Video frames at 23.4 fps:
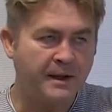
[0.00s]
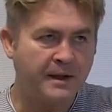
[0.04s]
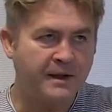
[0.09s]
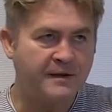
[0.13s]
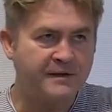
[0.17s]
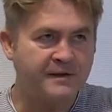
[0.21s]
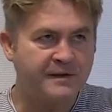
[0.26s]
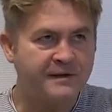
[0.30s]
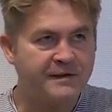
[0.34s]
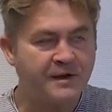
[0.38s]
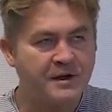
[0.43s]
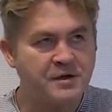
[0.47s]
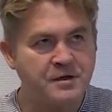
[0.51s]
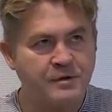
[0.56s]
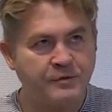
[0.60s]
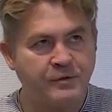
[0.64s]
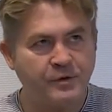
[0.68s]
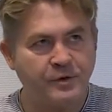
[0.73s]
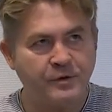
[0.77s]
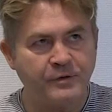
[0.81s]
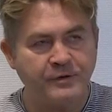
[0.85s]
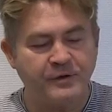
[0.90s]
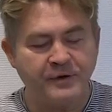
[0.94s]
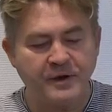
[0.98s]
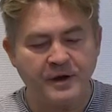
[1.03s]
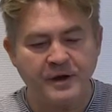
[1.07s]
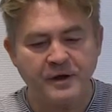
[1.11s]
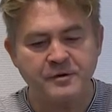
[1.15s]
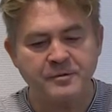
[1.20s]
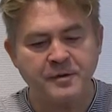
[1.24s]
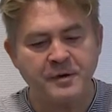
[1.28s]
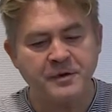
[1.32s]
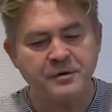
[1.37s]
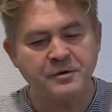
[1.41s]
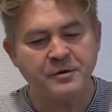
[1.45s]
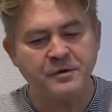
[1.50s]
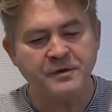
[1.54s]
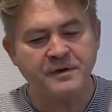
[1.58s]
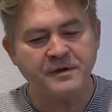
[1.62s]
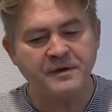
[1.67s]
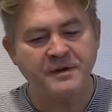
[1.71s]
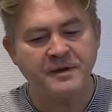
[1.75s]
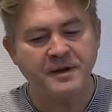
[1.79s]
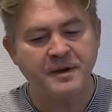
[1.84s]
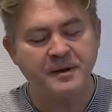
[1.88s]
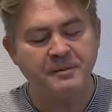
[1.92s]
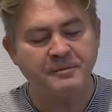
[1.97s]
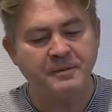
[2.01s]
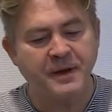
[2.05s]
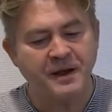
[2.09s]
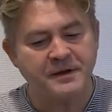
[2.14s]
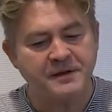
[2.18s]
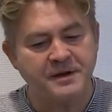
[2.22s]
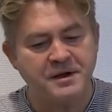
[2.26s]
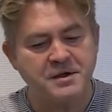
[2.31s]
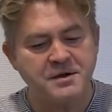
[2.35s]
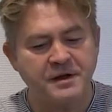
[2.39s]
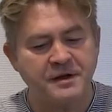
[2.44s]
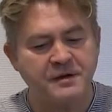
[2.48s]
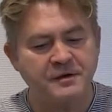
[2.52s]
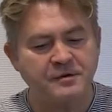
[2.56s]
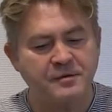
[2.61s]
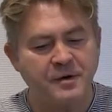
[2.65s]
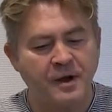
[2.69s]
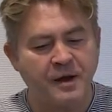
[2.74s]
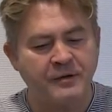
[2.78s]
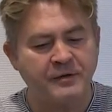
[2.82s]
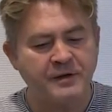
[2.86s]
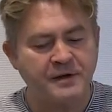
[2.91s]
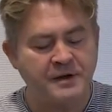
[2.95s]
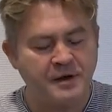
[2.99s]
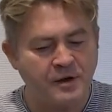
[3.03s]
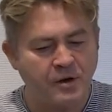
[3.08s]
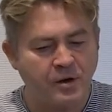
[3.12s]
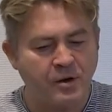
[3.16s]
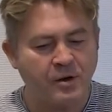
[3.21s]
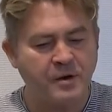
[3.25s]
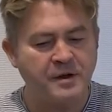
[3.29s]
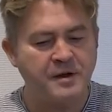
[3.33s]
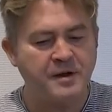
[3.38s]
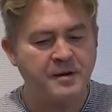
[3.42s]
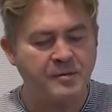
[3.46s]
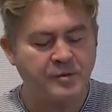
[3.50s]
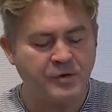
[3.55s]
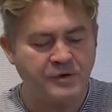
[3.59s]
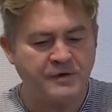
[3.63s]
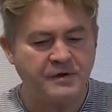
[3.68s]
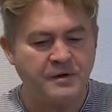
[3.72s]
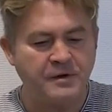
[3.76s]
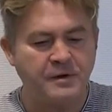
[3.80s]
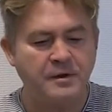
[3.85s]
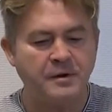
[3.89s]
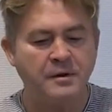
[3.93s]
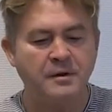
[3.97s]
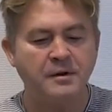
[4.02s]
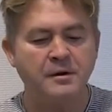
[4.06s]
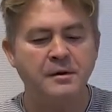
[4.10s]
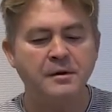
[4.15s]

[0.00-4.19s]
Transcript: et c'est ça que j'ai voulu faire. Je pense que c'était partager l'histoire avec des grands et des petits,